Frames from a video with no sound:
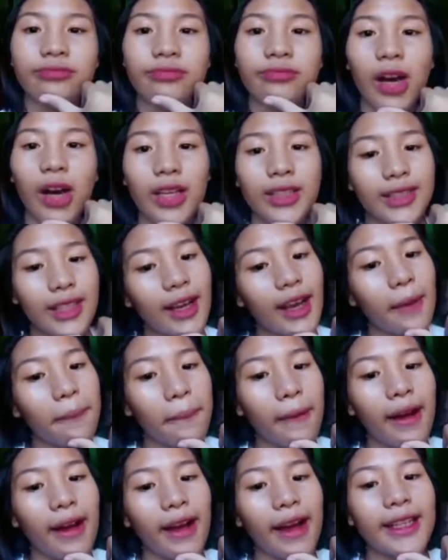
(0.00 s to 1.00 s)
Mga taga
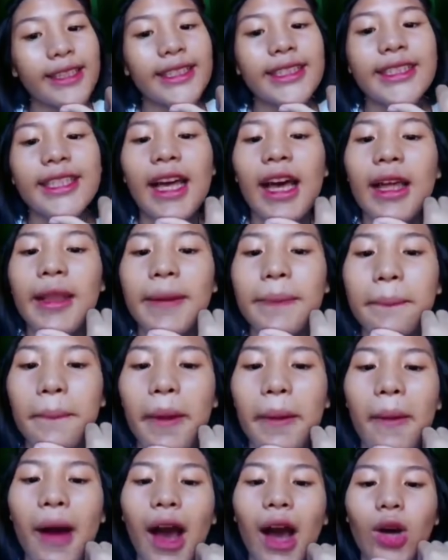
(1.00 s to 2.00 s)
Pangasinan,
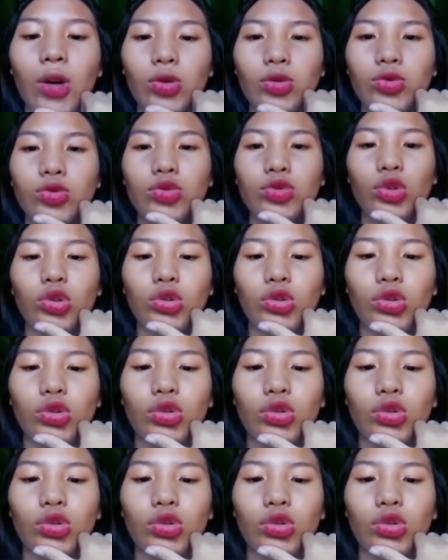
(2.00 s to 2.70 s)
babaho nyo.